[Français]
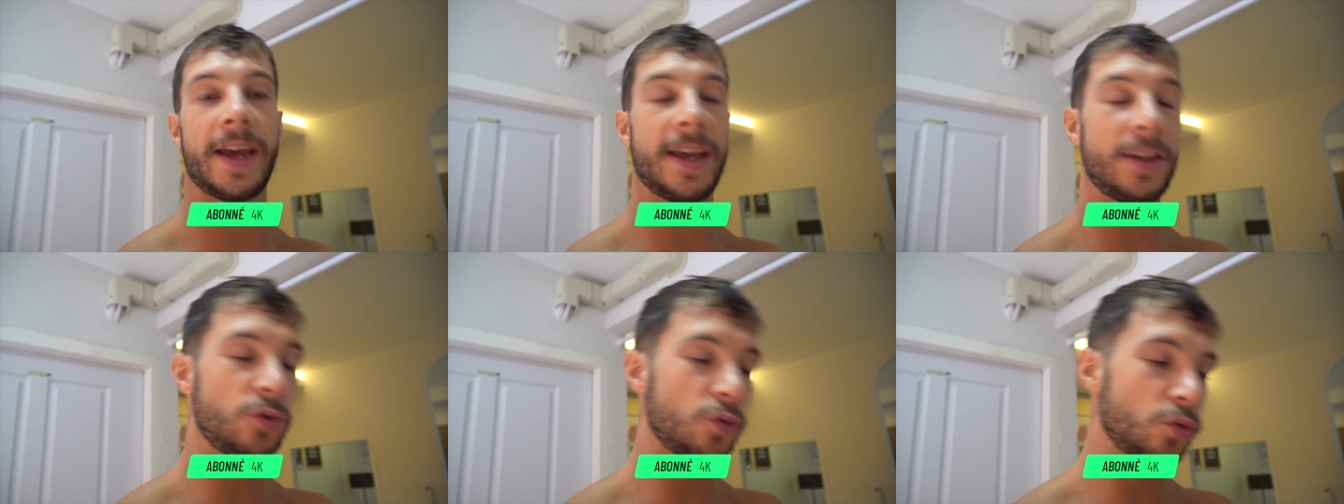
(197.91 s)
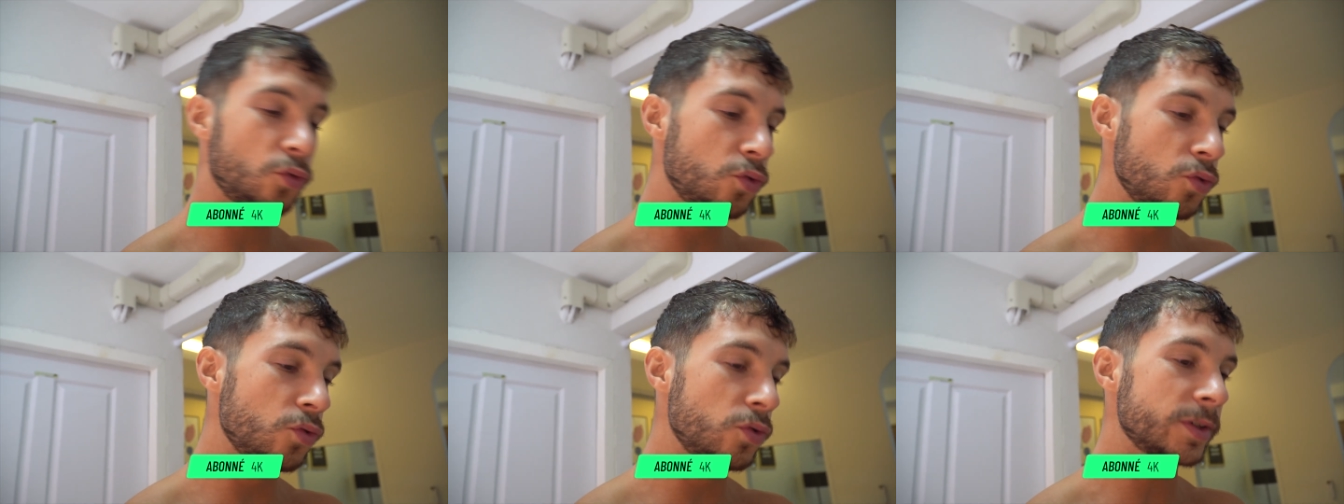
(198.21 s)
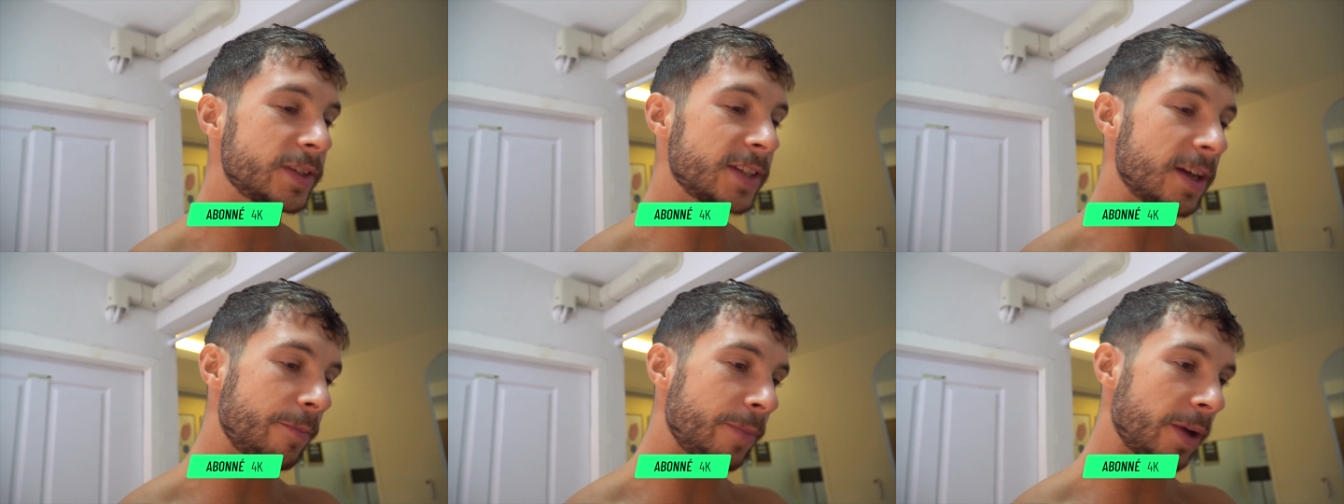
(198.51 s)
et du coup
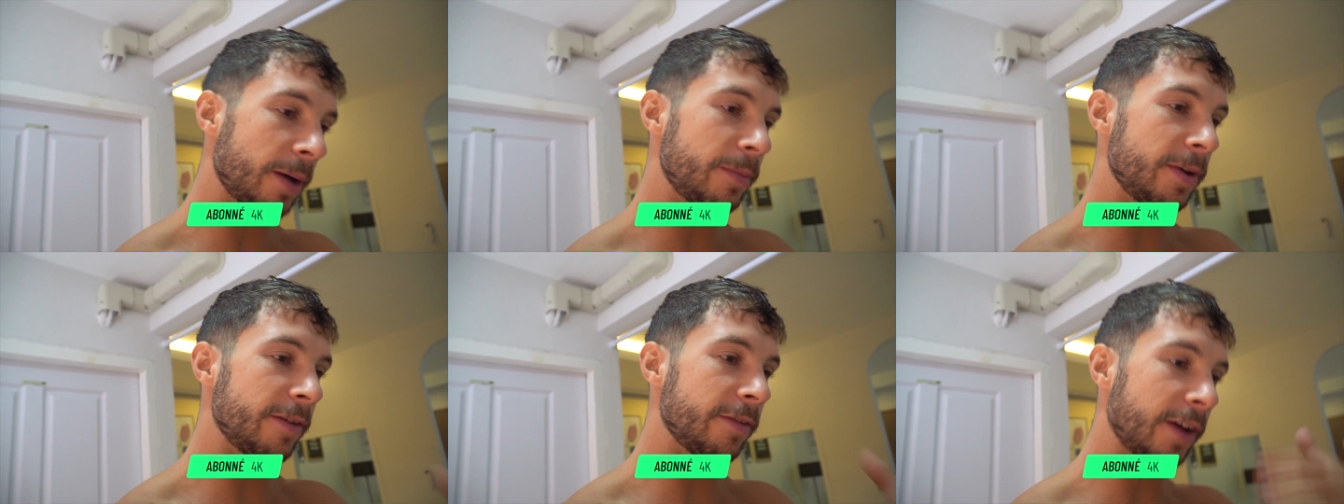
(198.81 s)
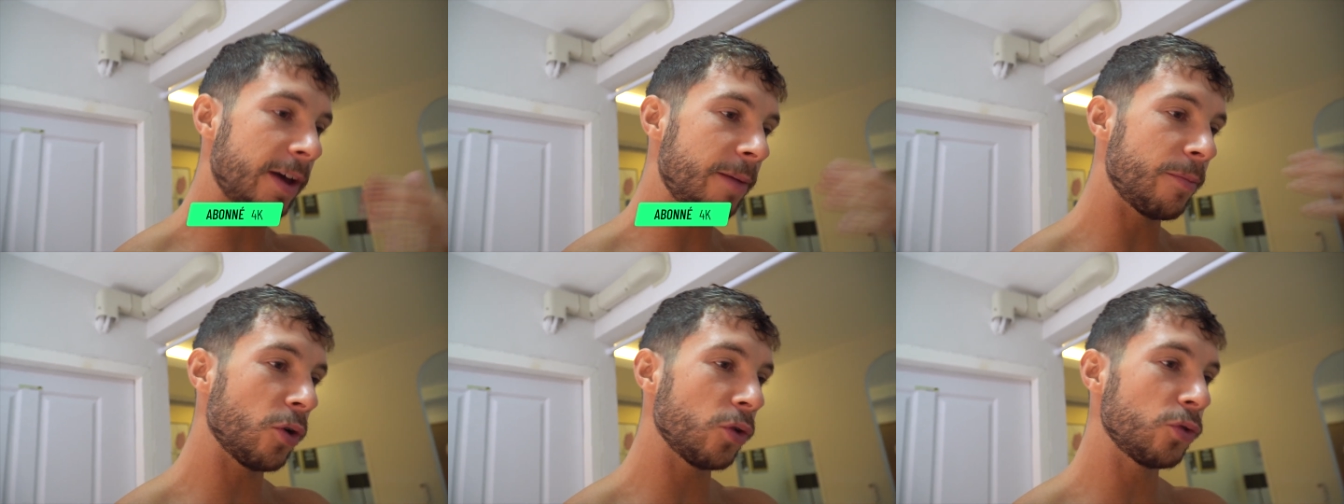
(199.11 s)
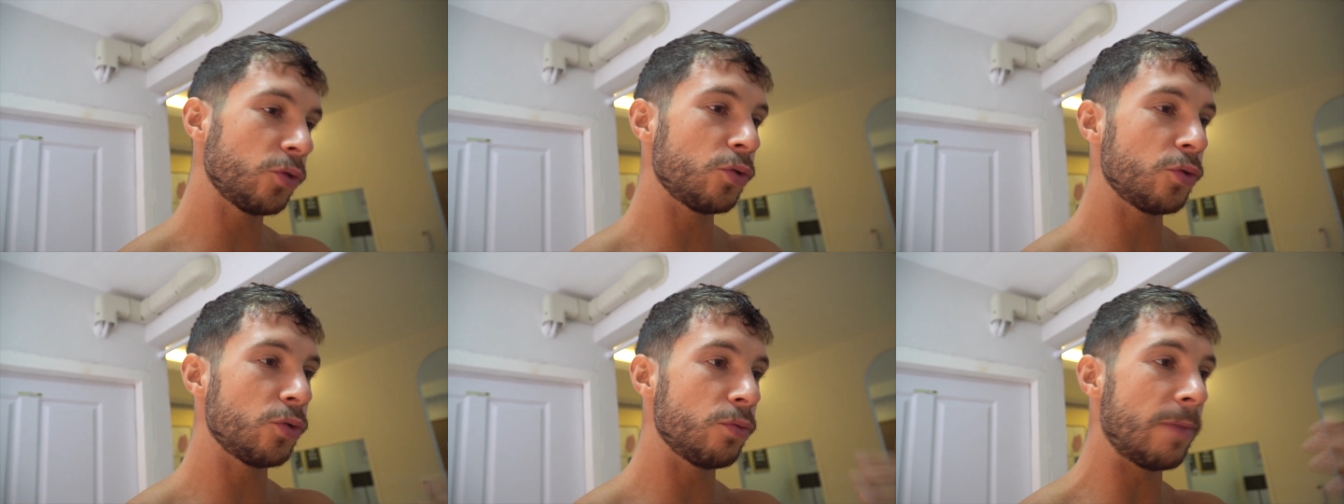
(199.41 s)
ça me permet vraiment
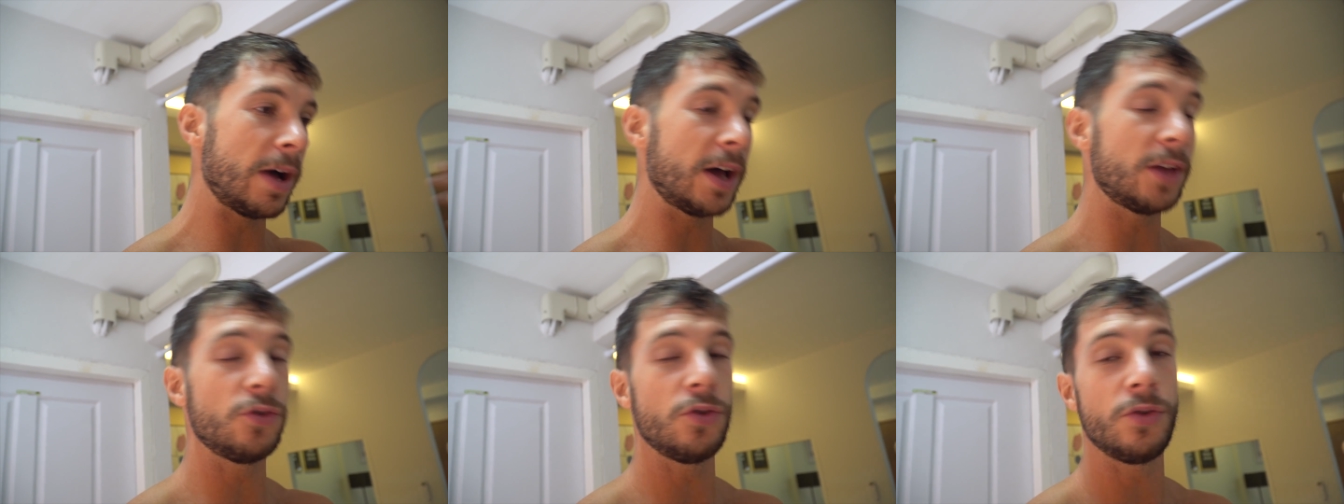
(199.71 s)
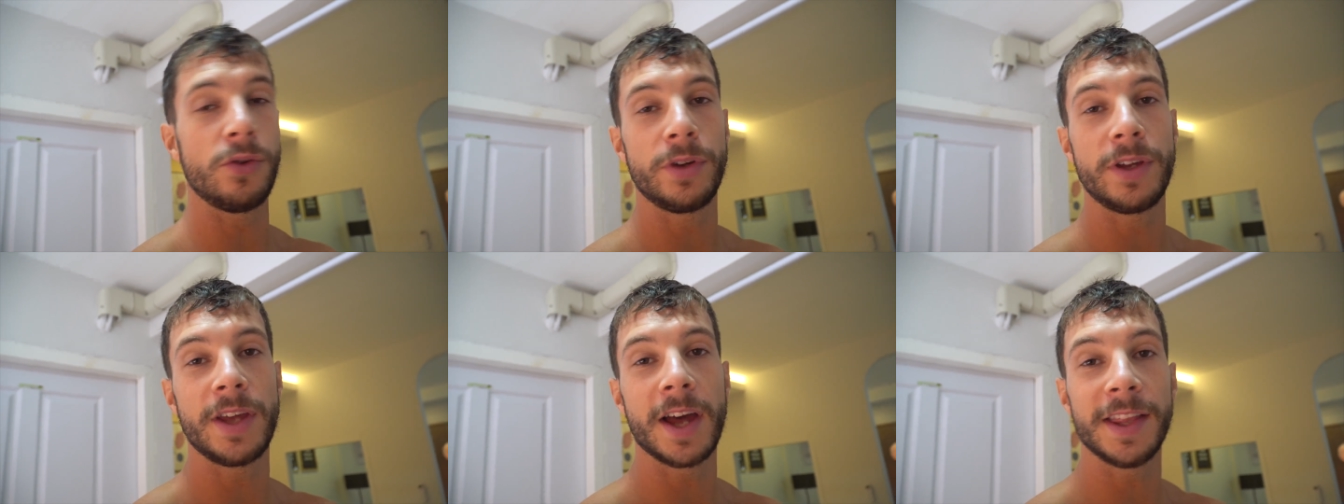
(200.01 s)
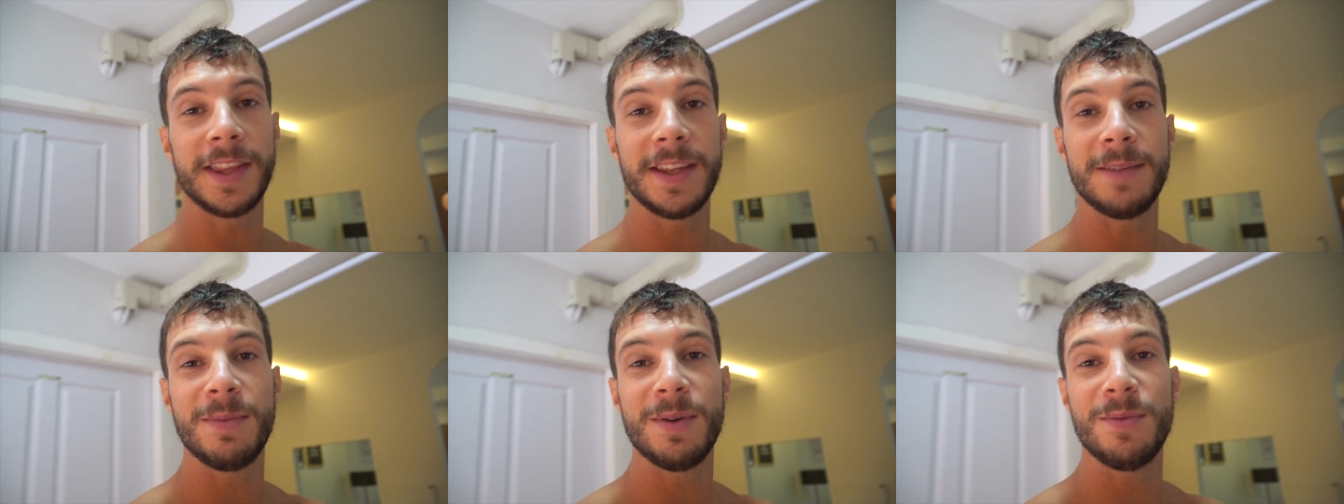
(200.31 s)
bah, de,
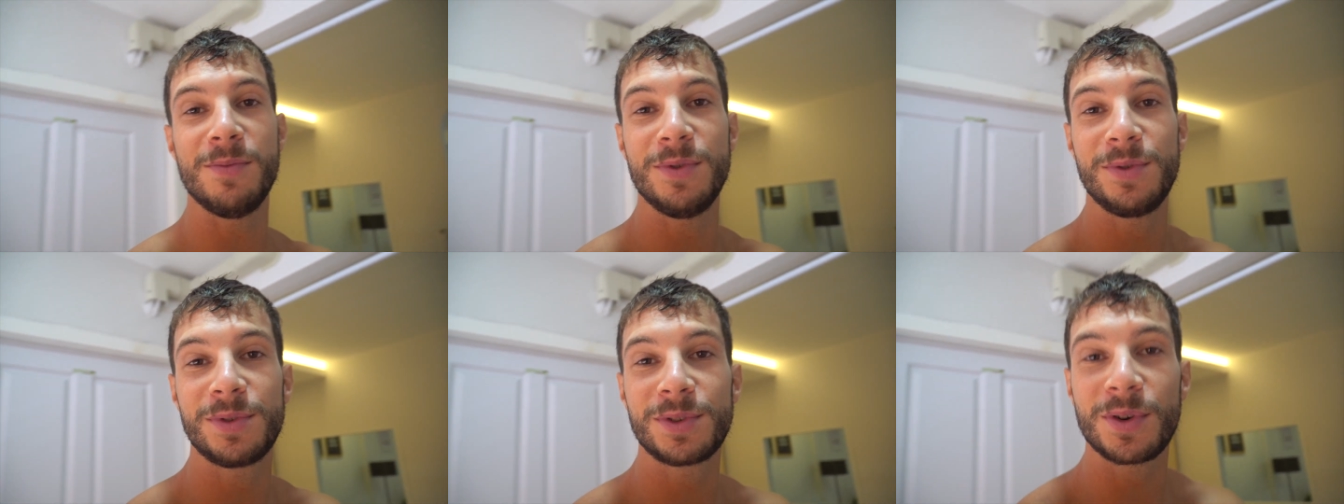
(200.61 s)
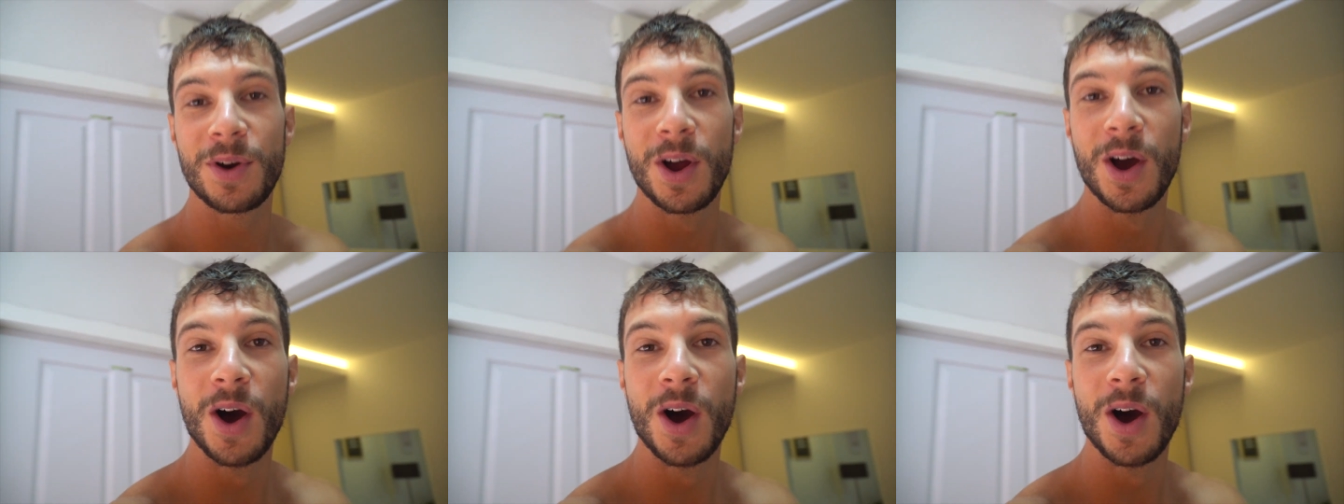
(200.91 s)
garder mes muscles